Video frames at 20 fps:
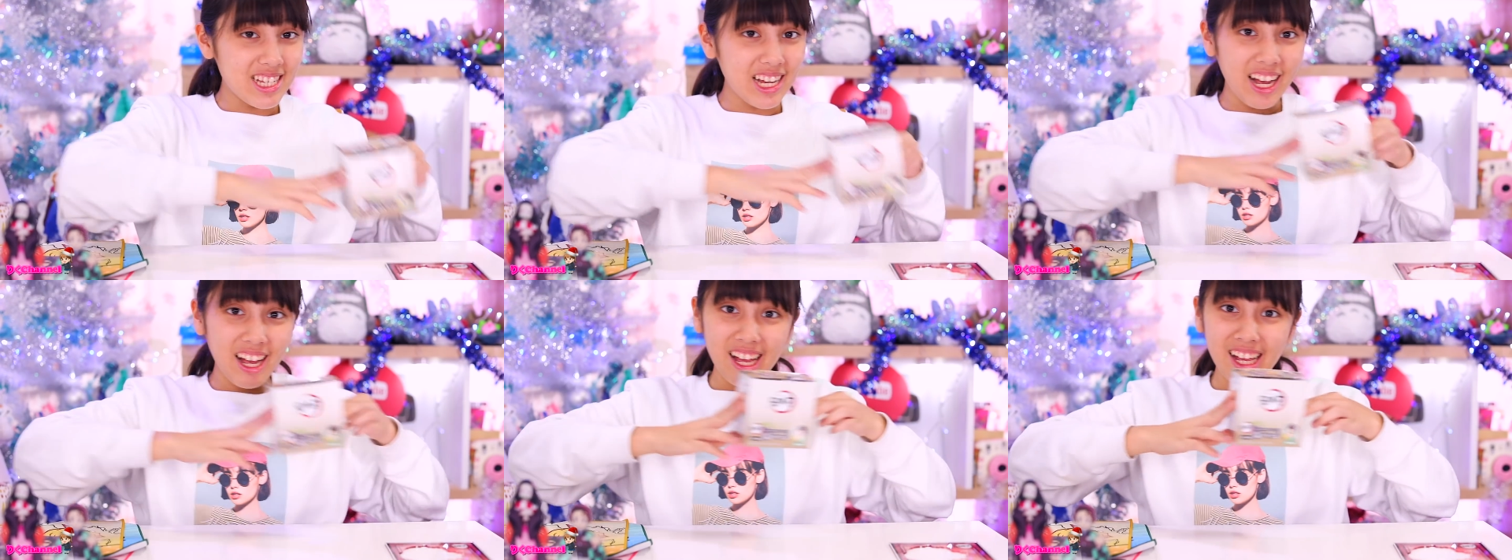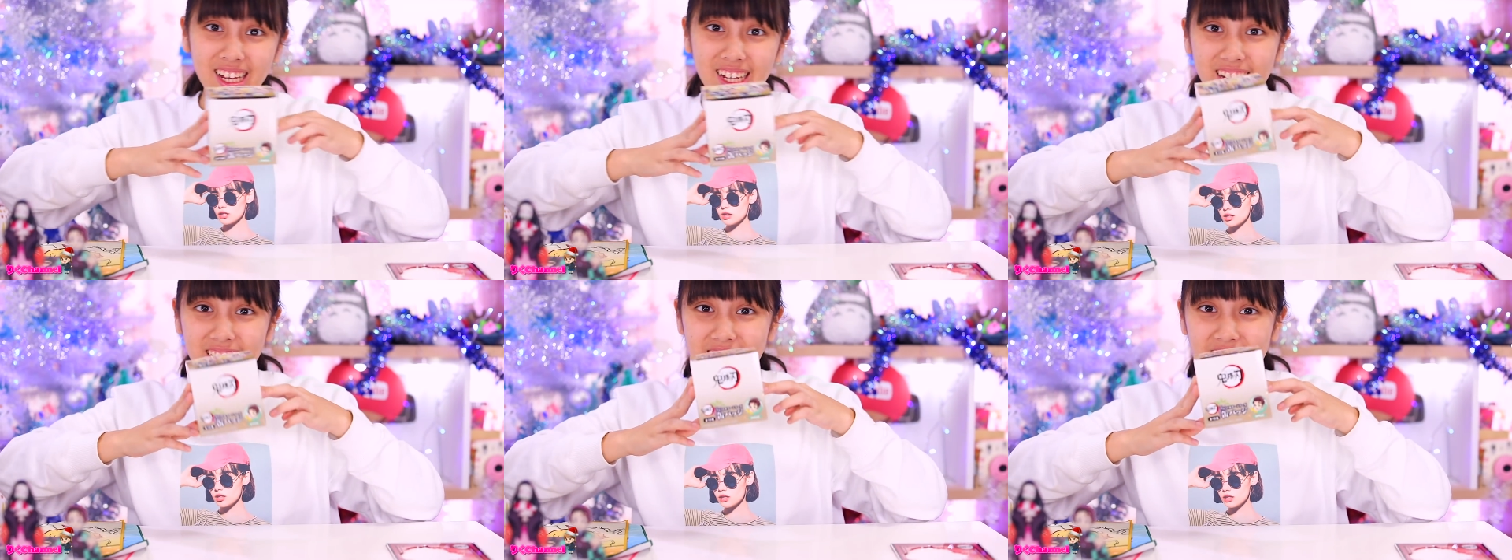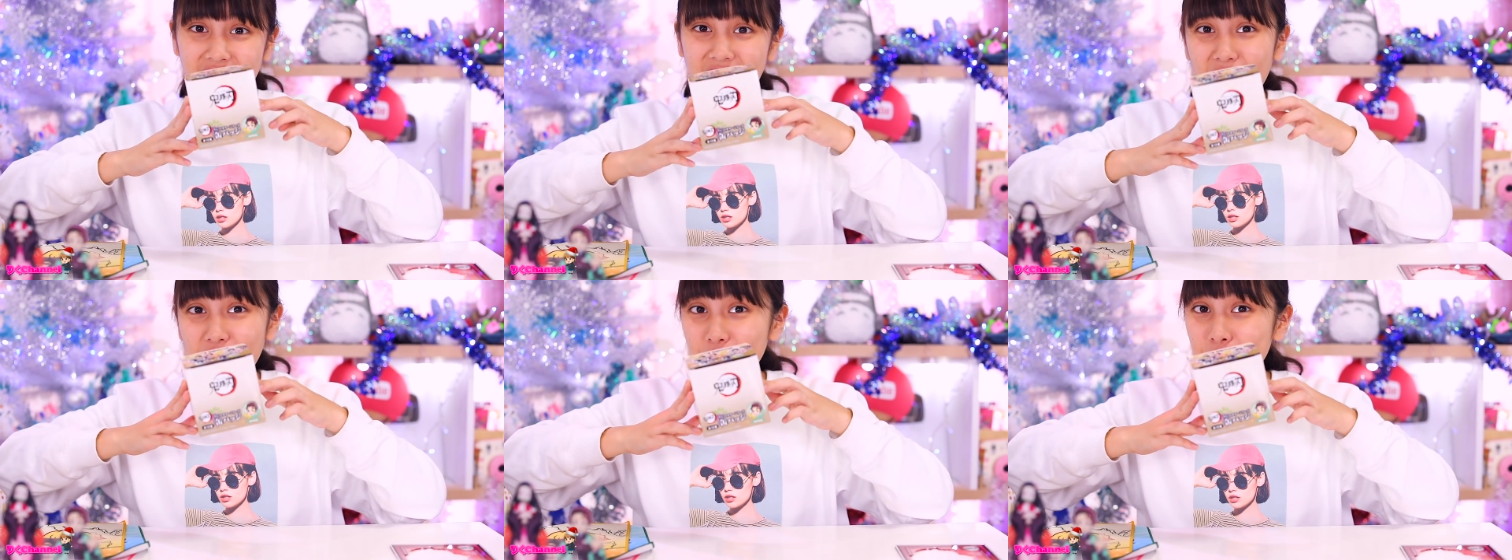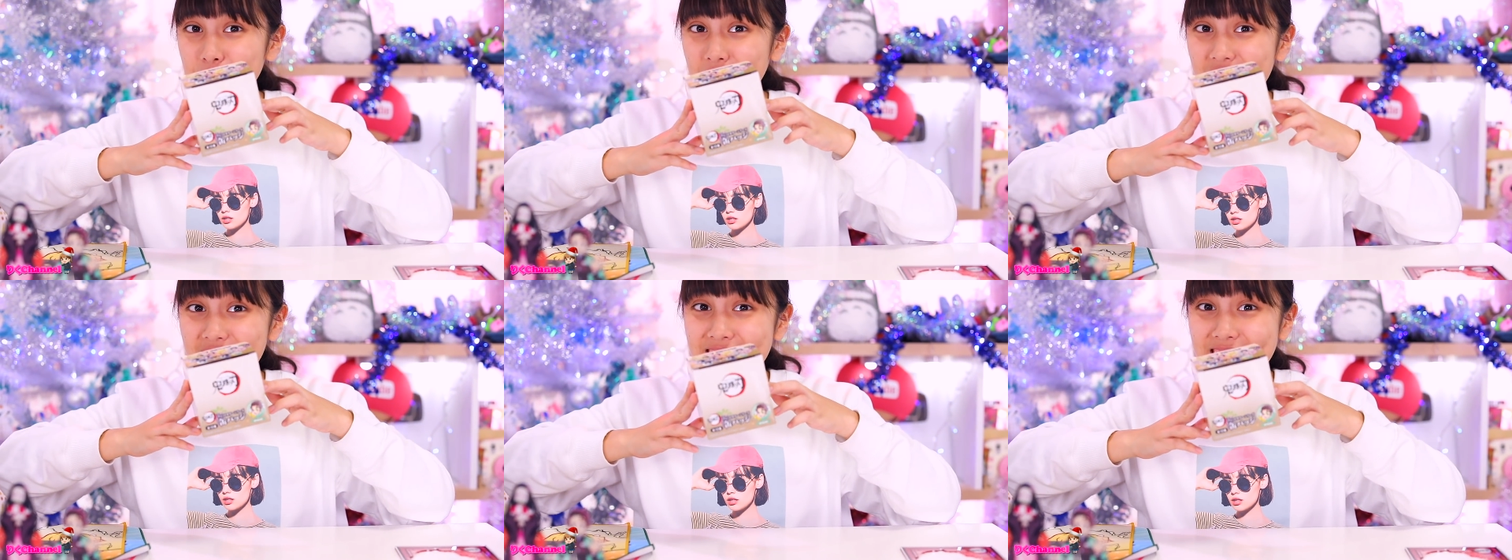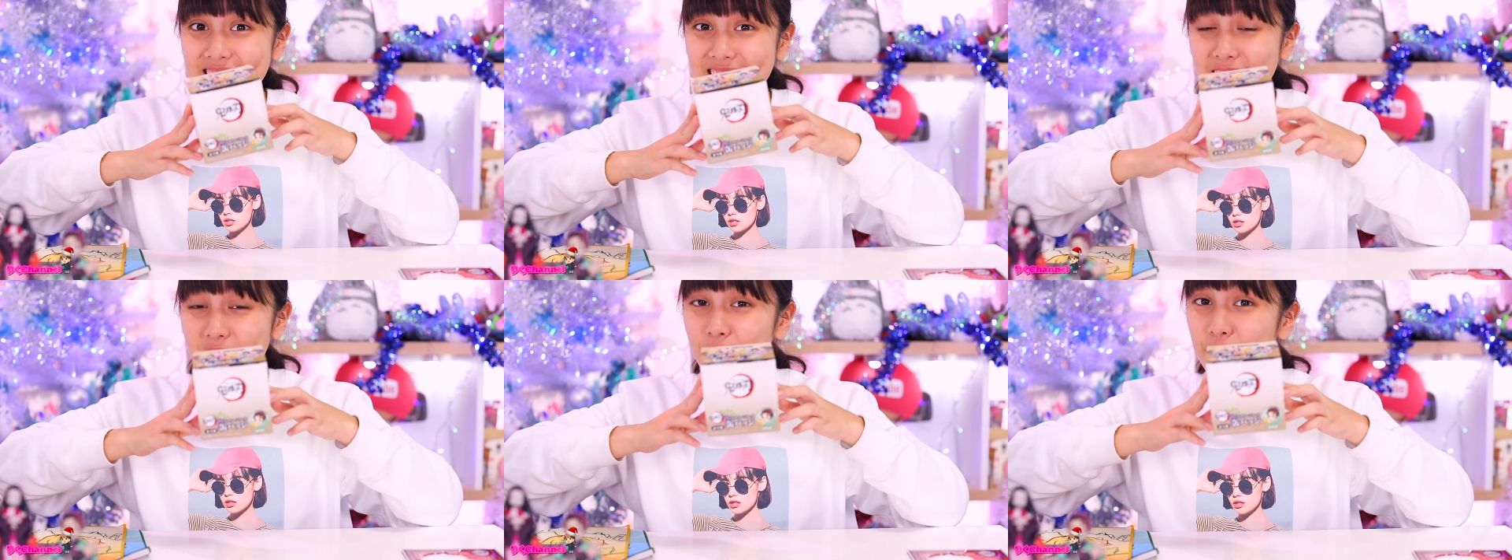じゃん！缶
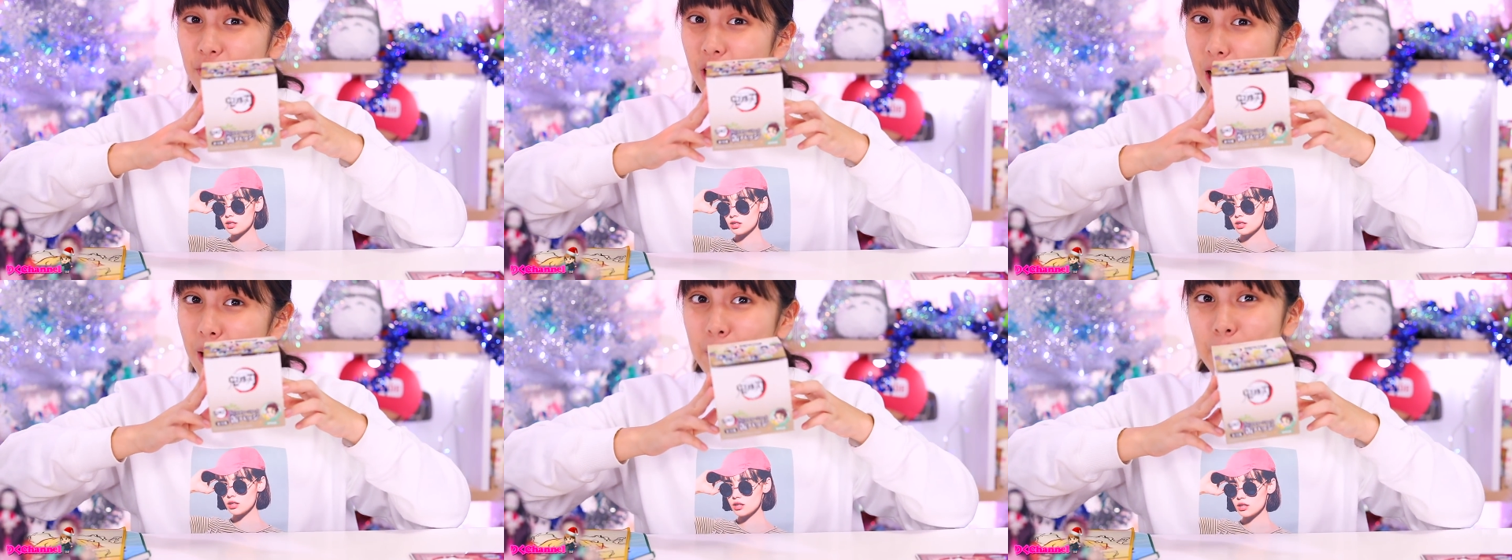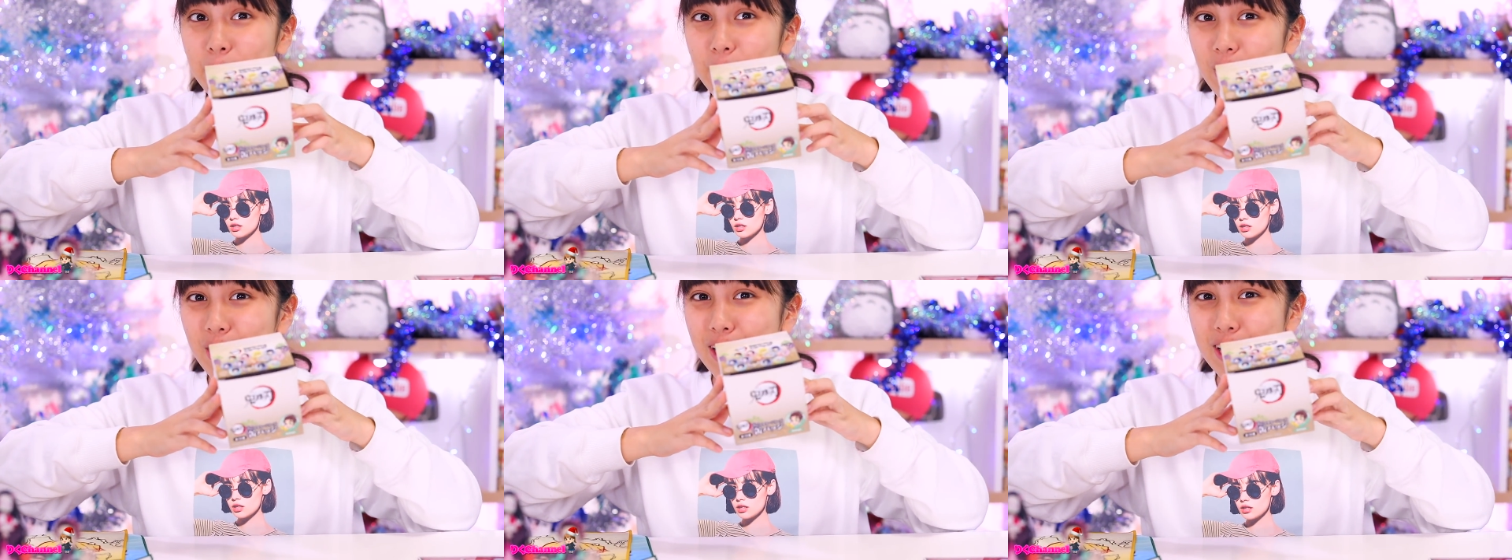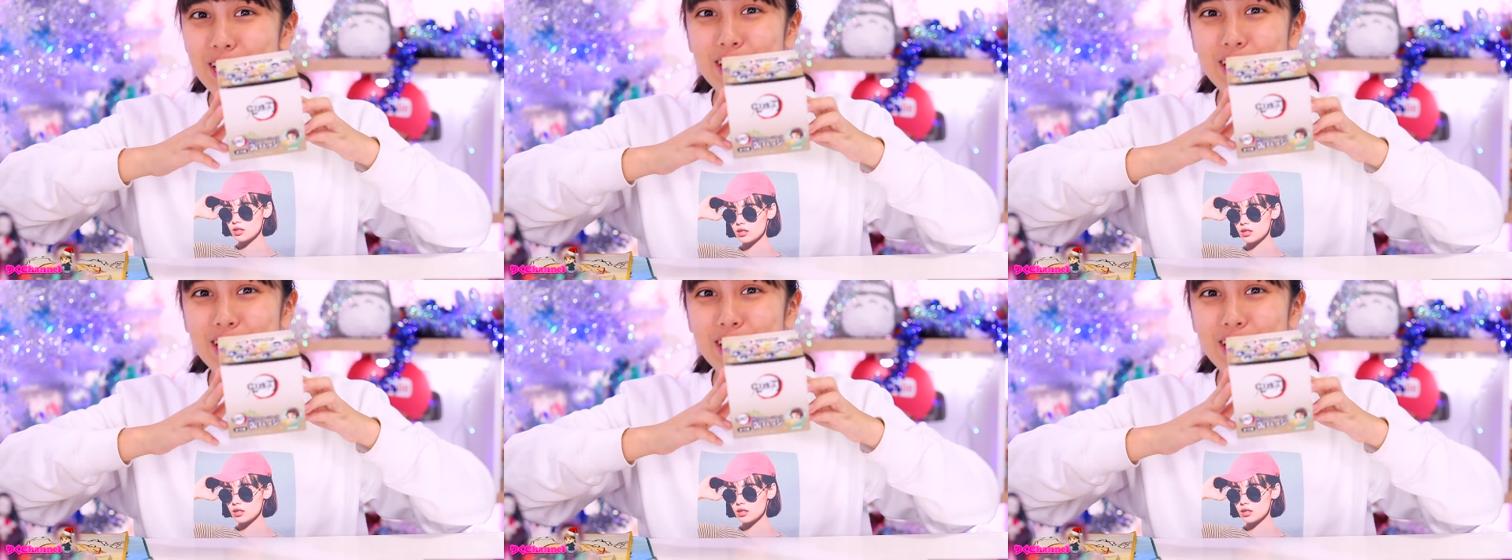バッジワンボック